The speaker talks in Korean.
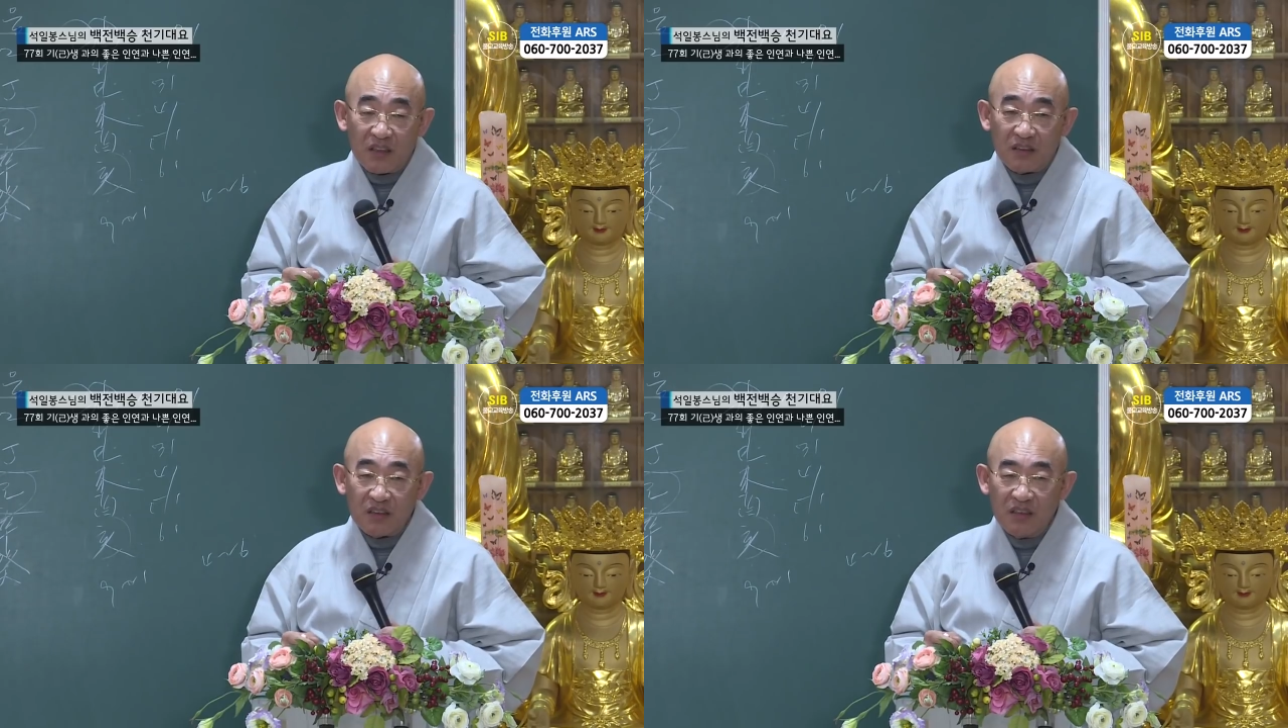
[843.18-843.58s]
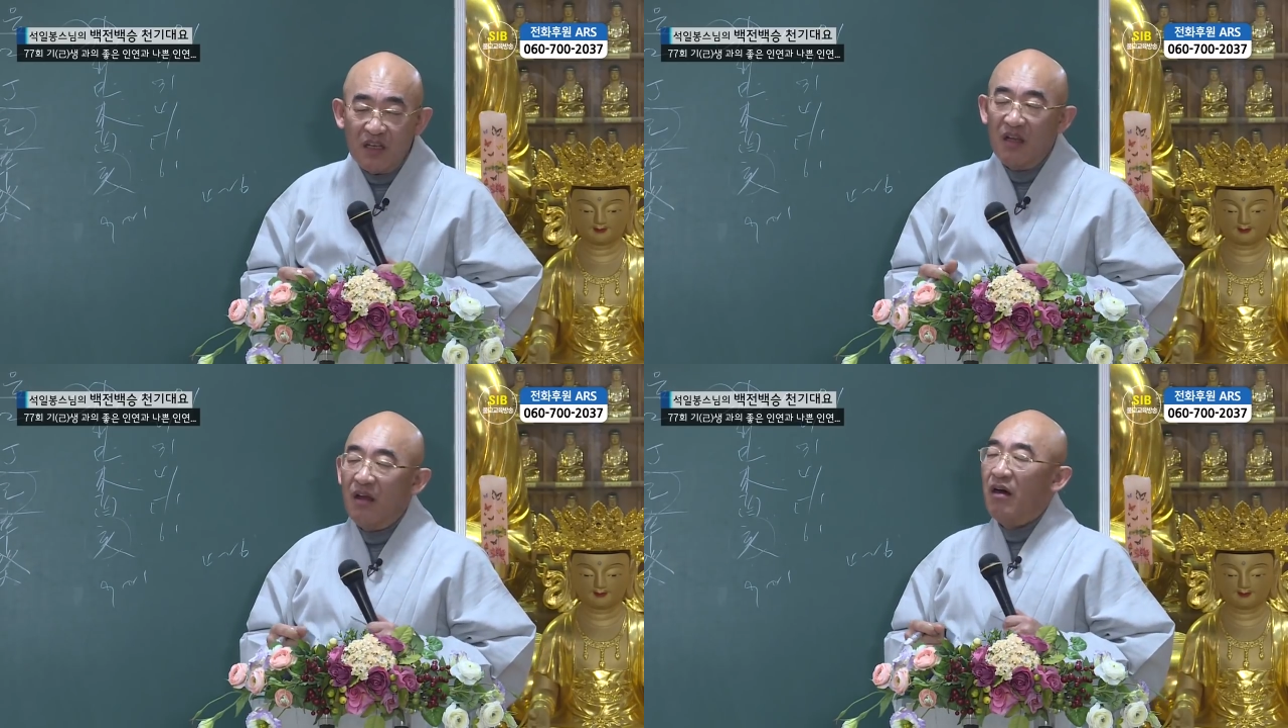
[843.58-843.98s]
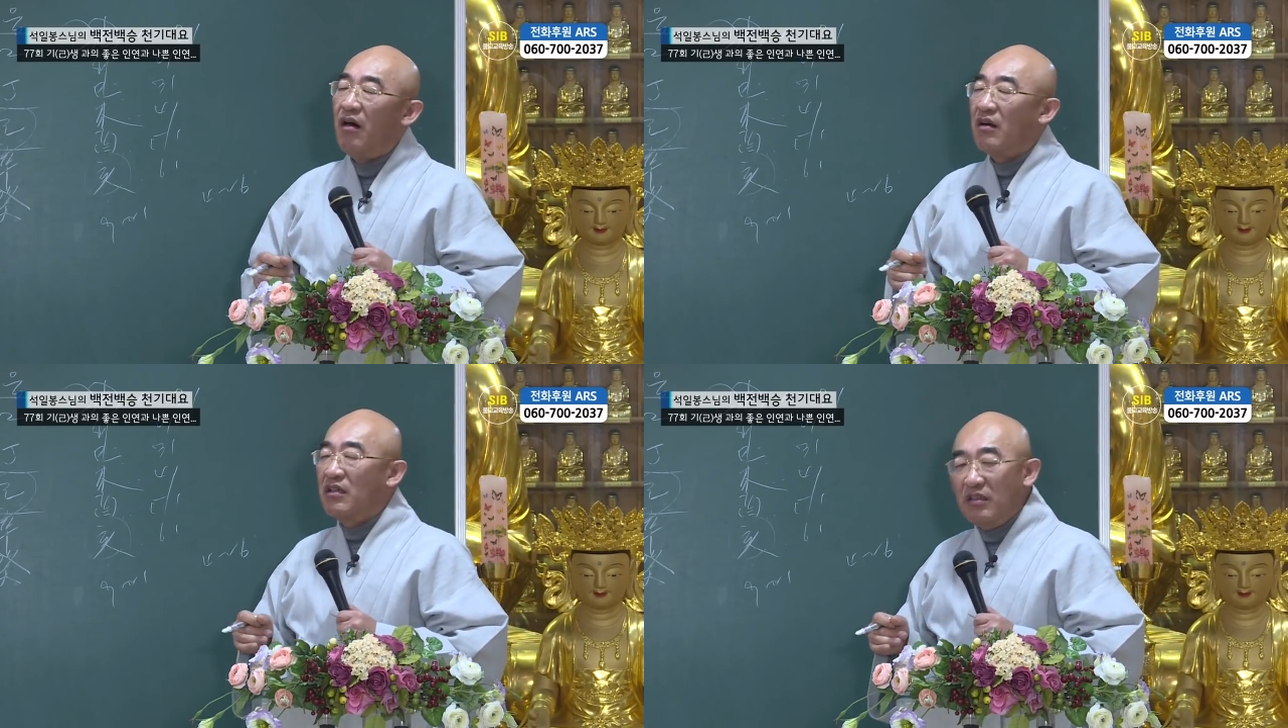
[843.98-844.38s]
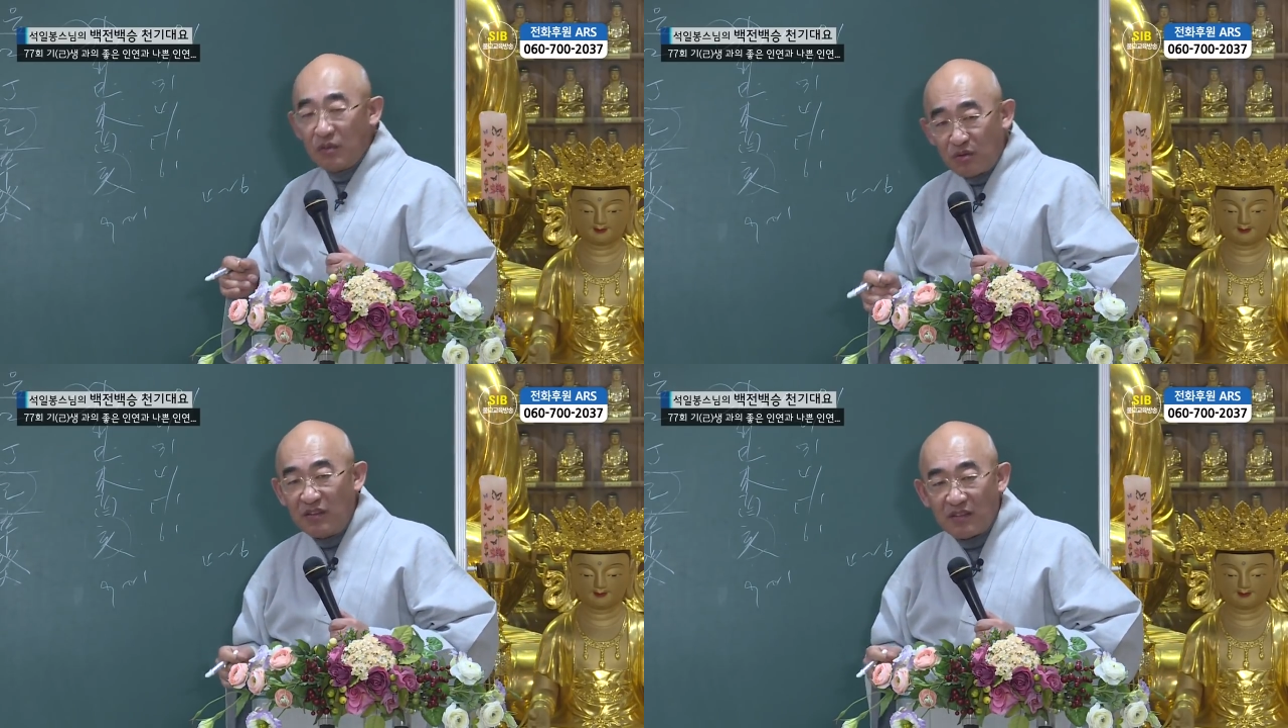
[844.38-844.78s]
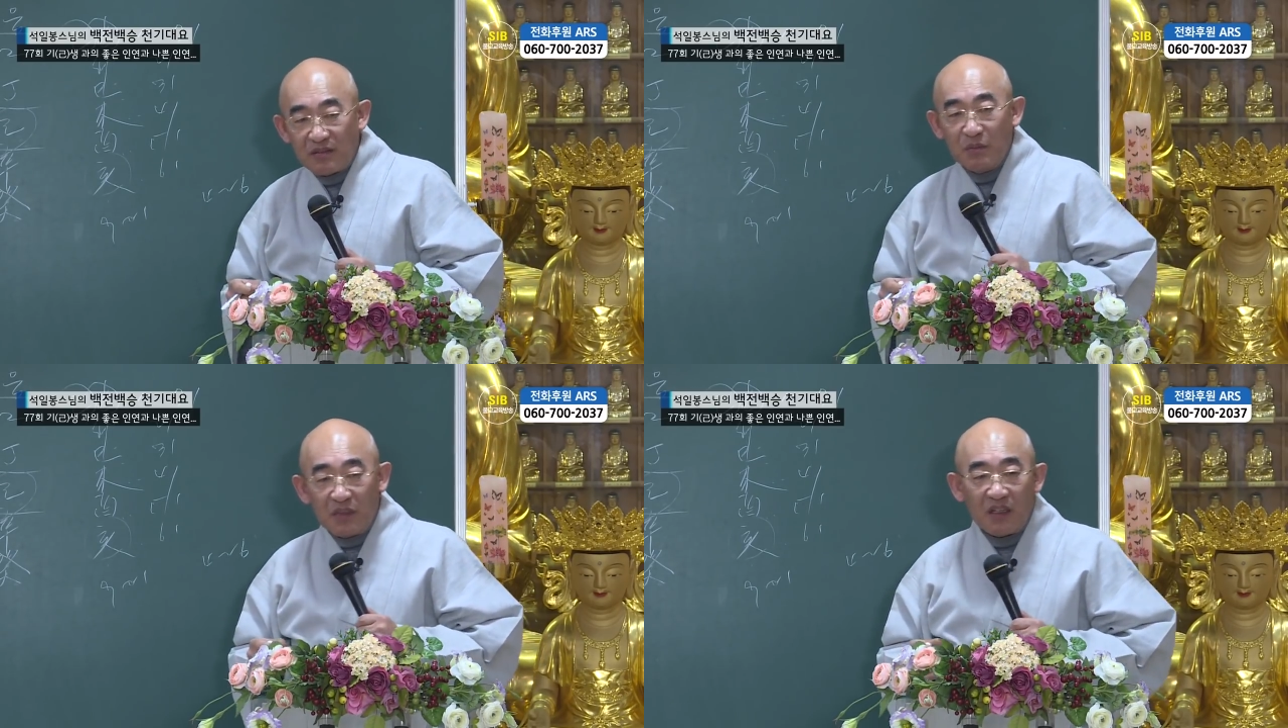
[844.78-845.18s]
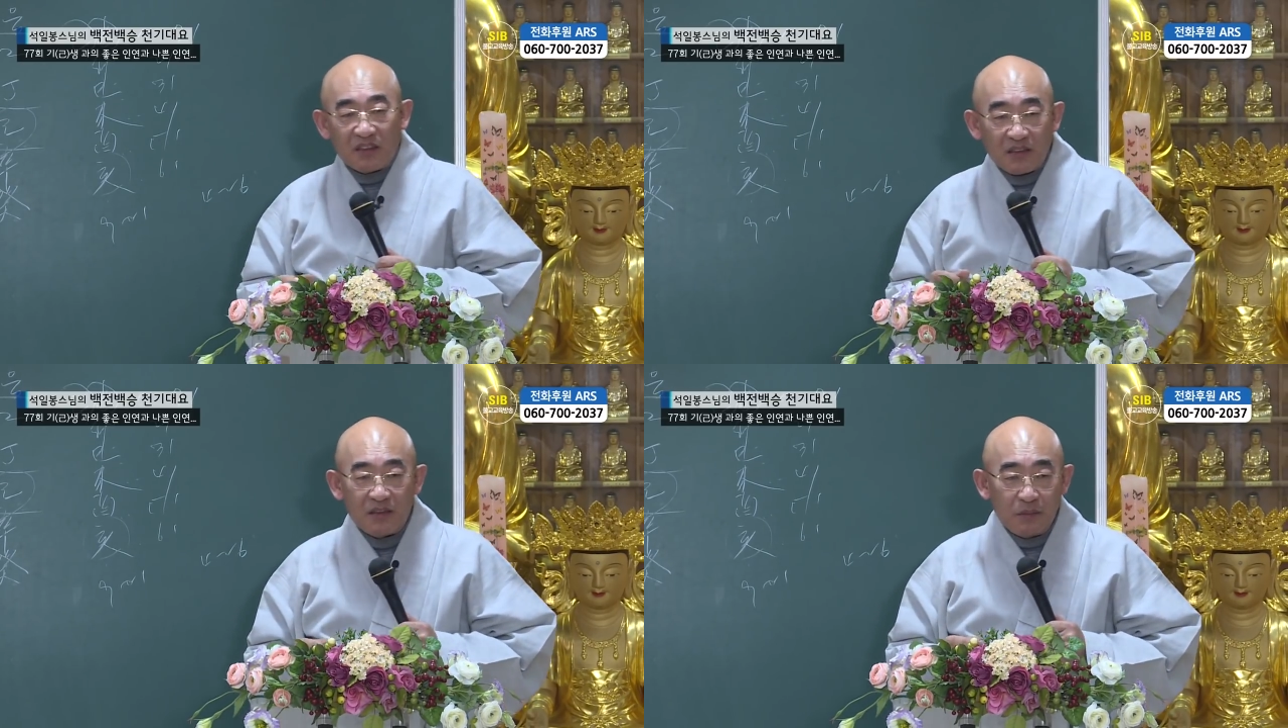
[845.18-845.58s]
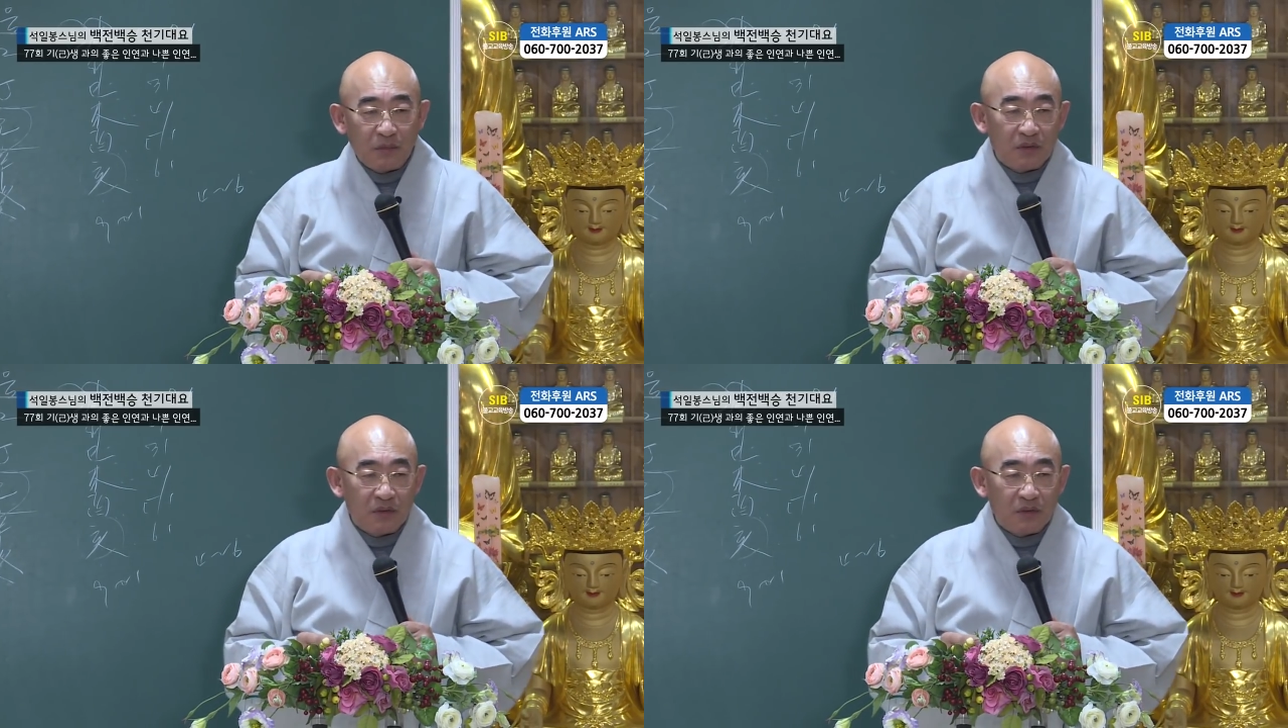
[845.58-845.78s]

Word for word: 그랬더니 어, 그러고 있습니다. 지금.